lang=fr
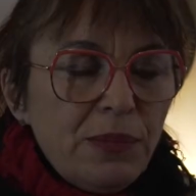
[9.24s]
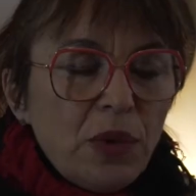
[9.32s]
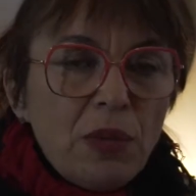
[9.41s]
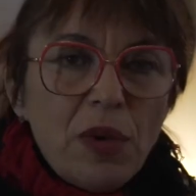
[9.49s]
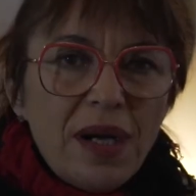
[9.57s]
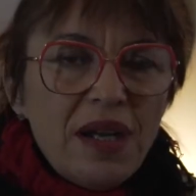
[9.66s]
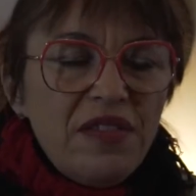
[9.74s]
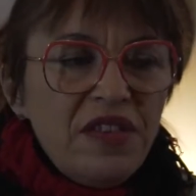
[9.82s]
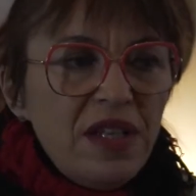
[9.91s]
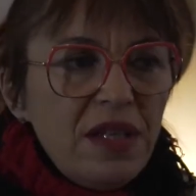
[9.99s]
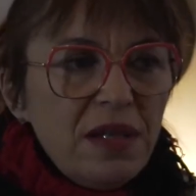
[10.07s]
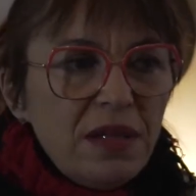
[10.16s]
pour moi, la
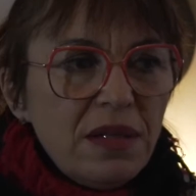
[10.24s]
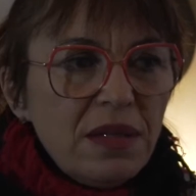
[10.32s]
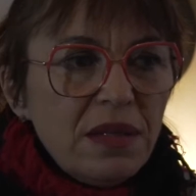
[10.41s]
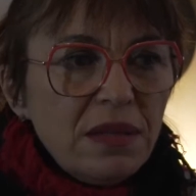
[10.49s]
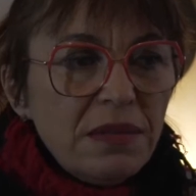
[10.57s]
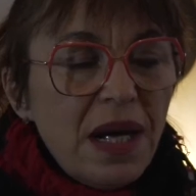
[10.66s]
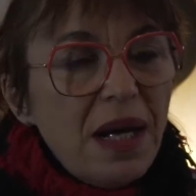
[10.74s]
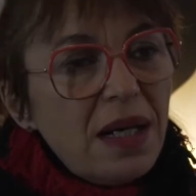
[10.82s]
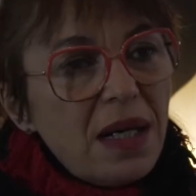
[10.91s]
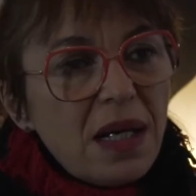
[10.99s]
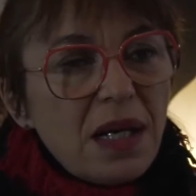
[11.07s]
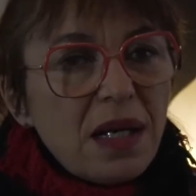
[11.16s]
vie, euh, bah,
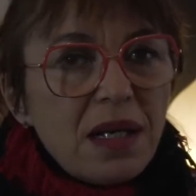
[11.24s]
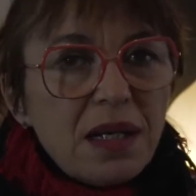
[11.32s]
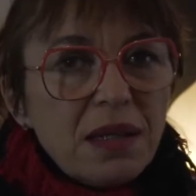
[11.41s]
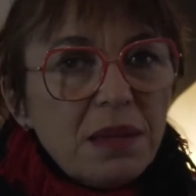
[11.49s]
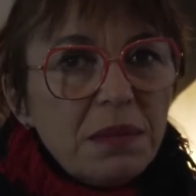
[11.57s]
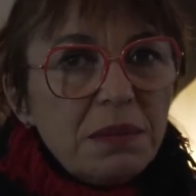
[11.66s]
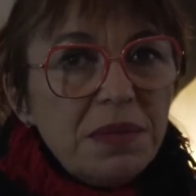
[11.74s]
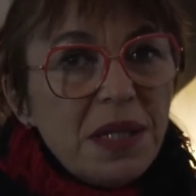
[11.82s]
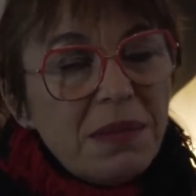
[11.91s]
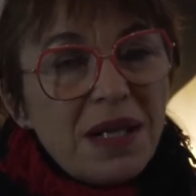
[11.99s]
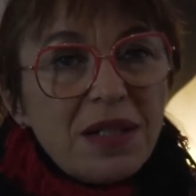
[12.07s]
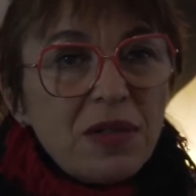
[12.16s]
a bien
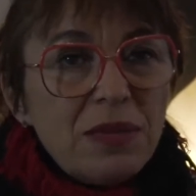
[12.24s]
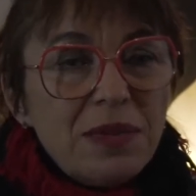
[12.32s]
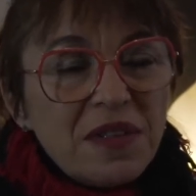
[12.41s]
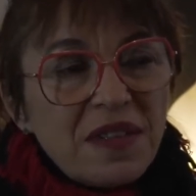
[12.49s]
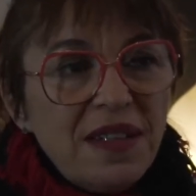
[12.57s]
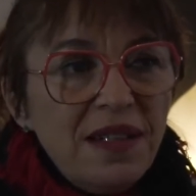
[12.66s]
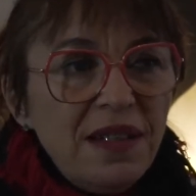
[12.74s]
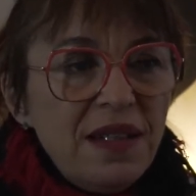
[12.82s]
mal commencé.